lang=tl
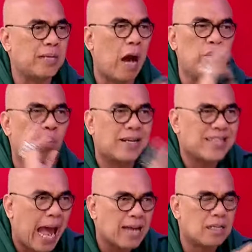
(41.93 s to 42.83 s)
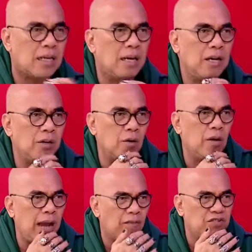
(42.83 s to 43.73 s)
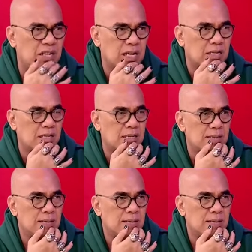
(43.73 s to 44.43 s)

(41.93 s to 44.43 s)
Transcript: How do you attack, you know, love scenes